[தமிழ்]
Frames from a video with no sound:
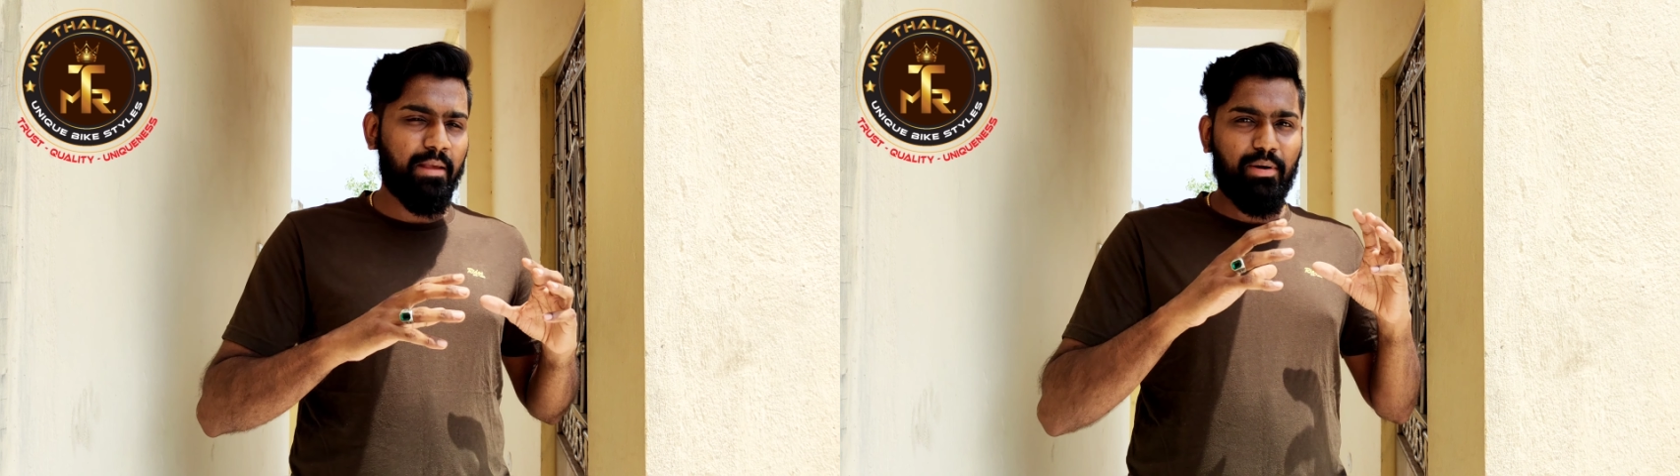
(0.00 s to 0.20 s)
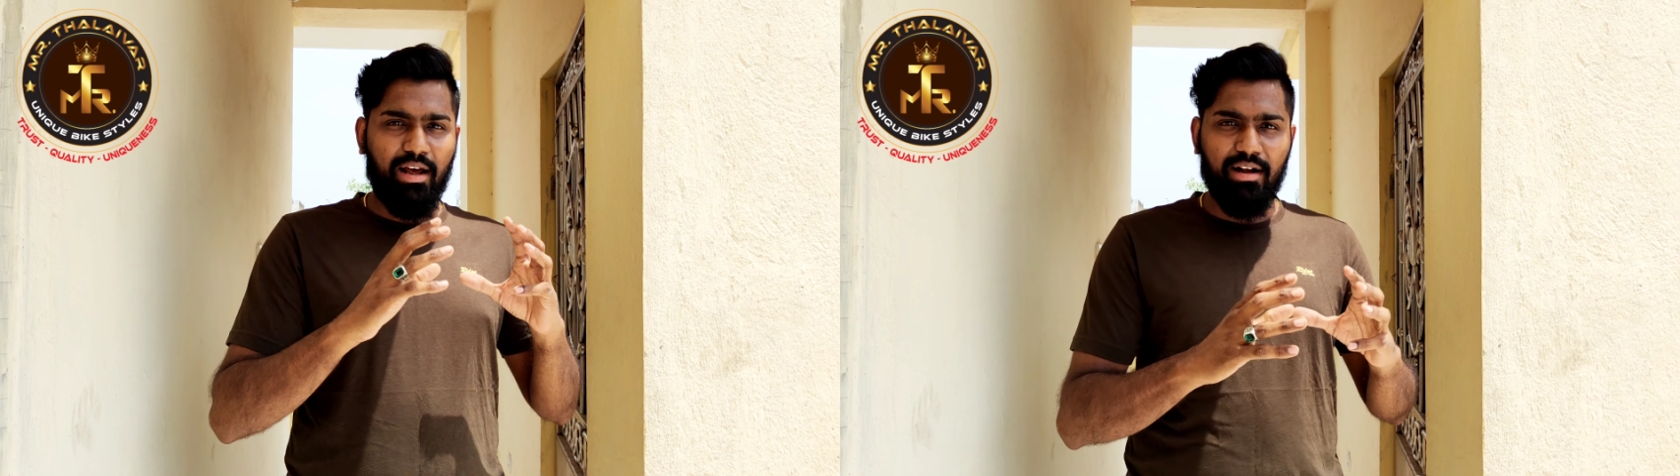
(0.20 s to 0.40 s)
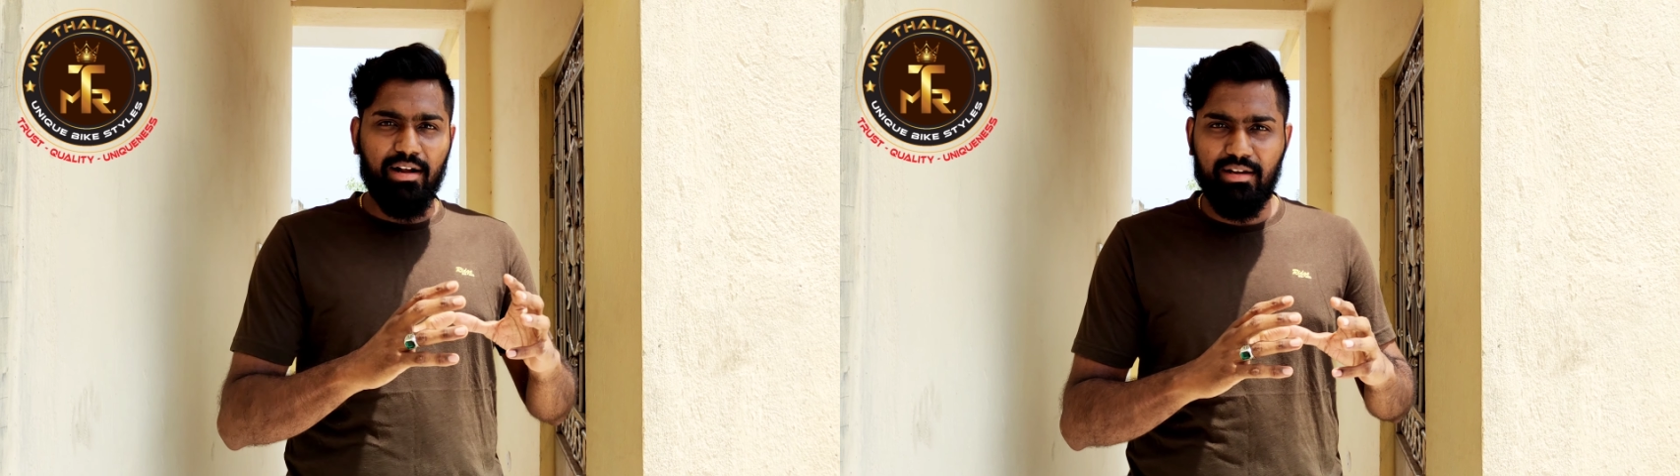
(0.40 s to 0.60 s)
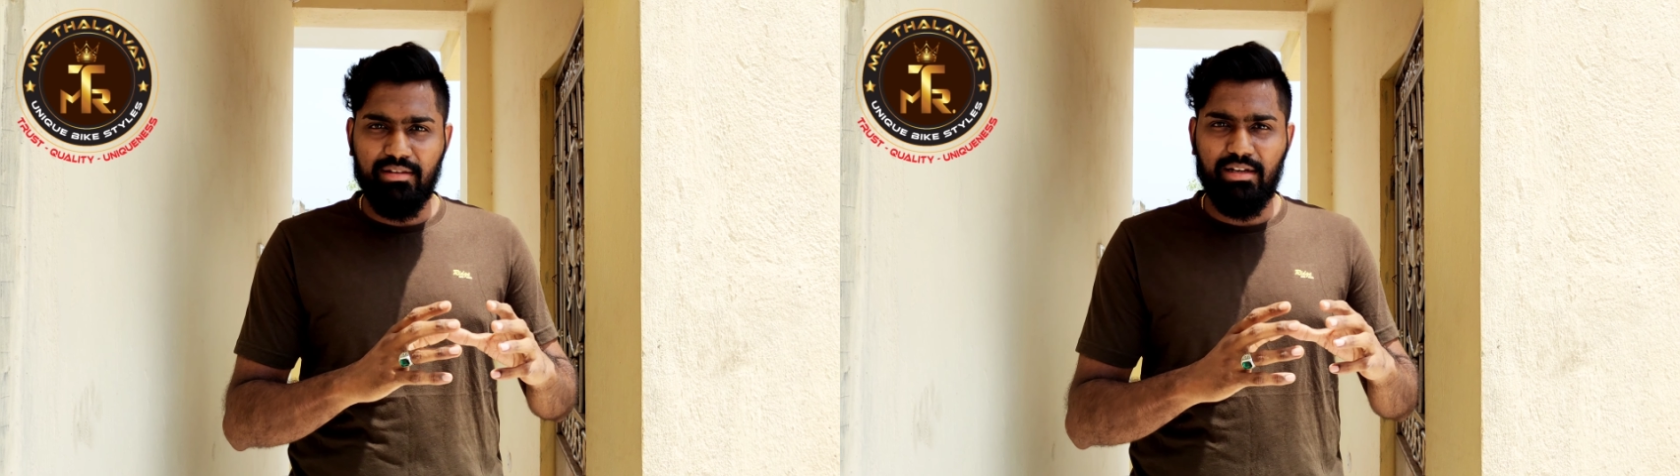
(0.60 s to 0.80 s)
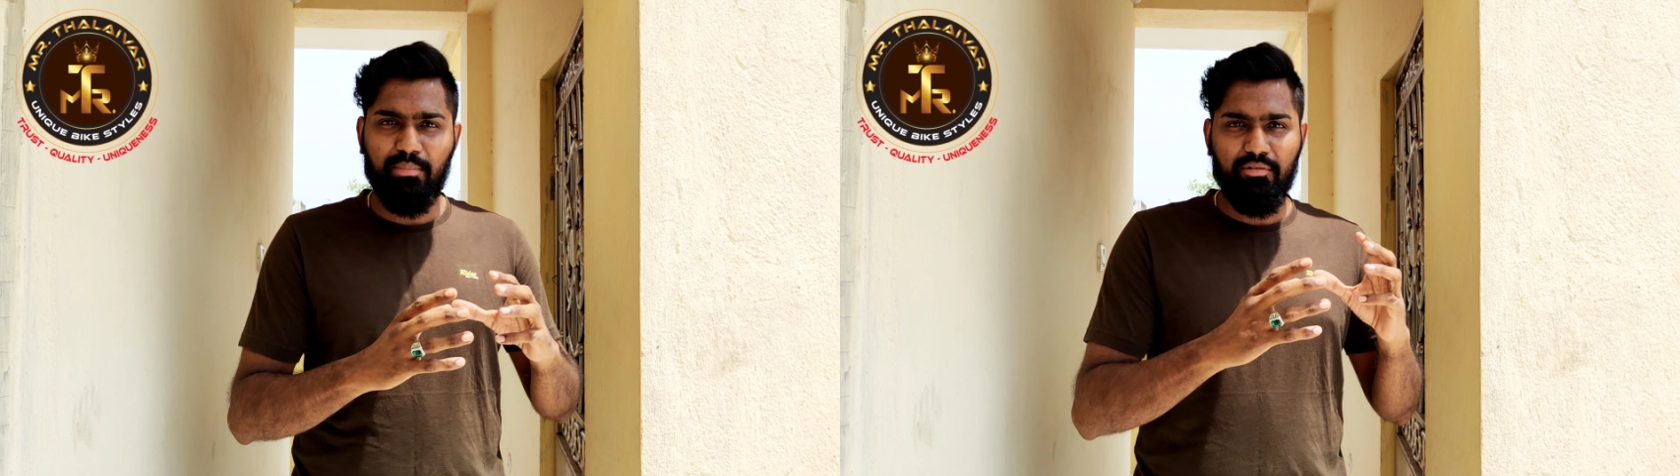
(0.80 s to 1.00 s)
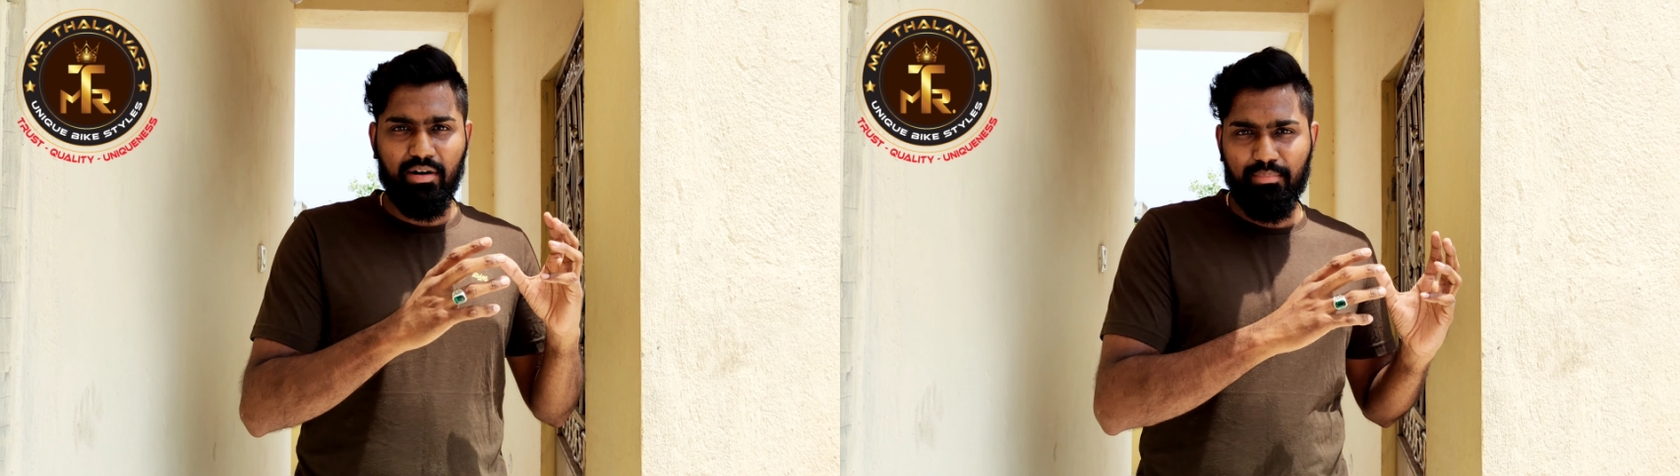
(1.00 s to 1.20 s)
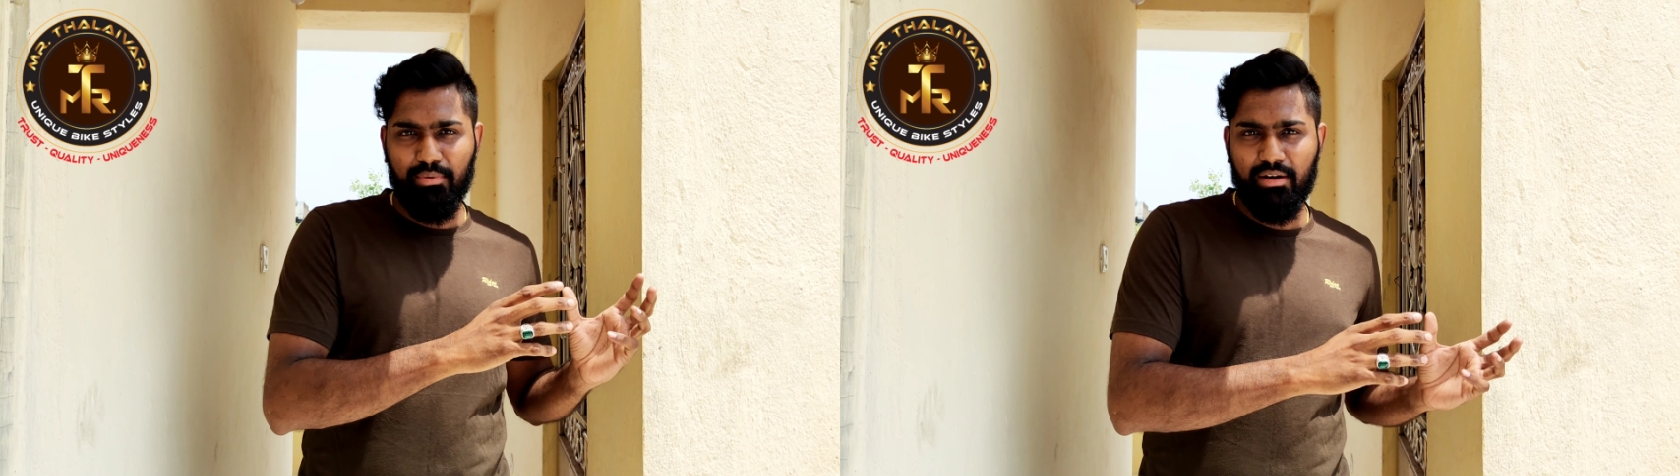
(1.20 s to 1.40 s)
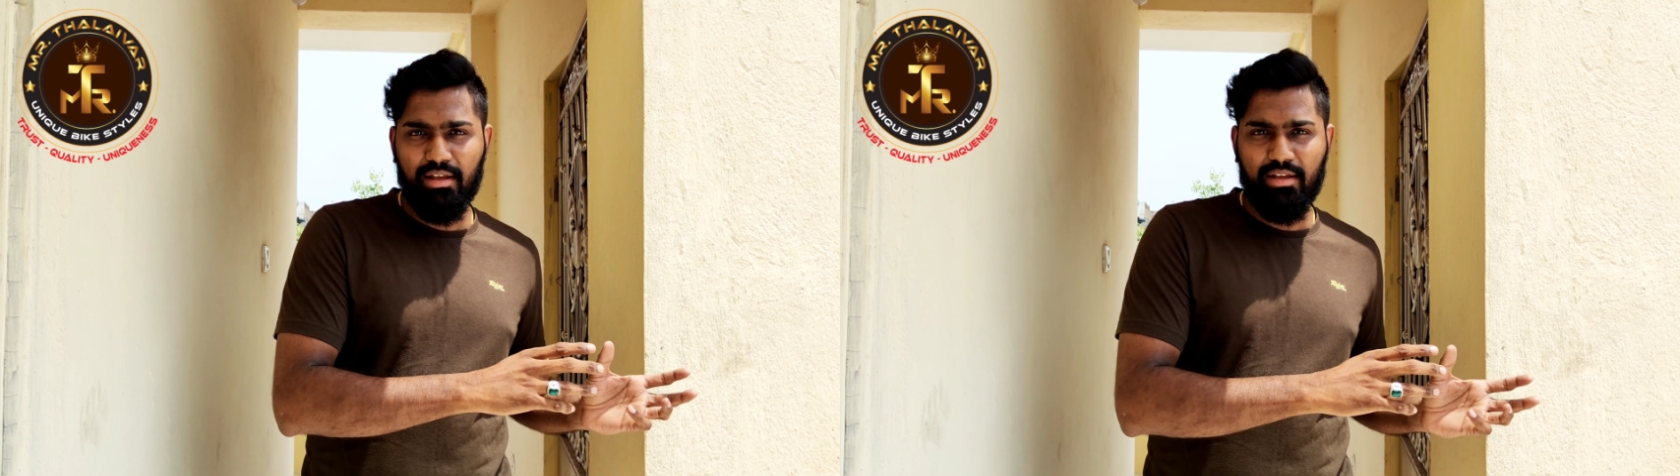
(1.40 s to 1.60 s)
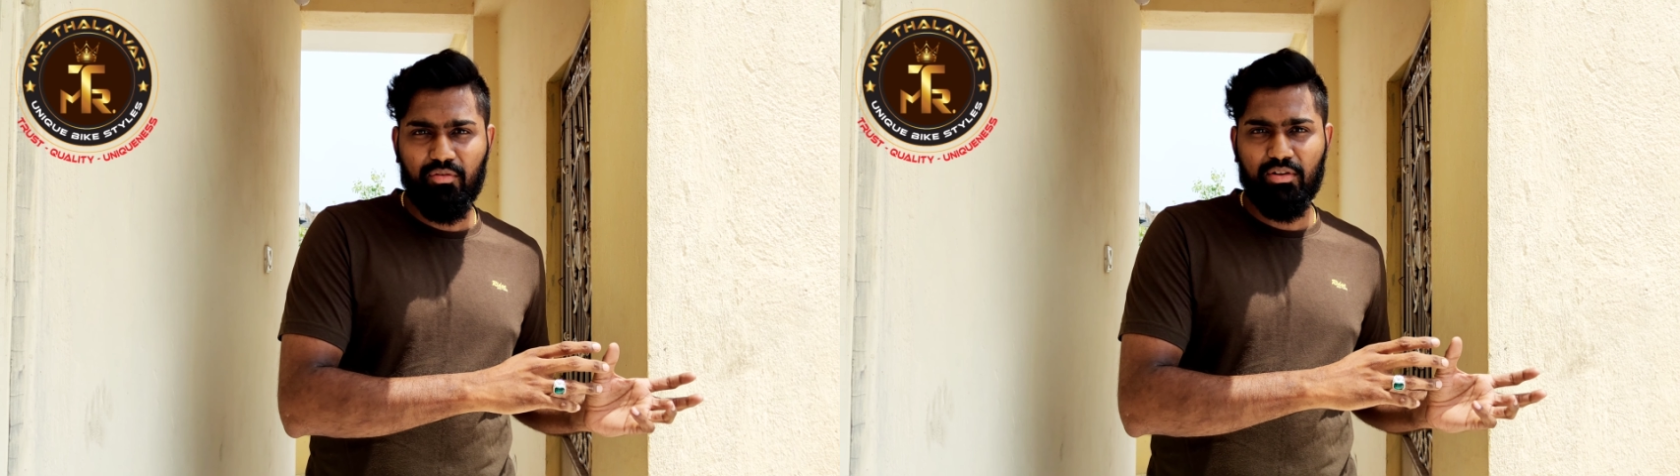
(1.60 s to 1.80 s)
பட் அங்கேருந்து நம்ம வடப்பழனிக்கு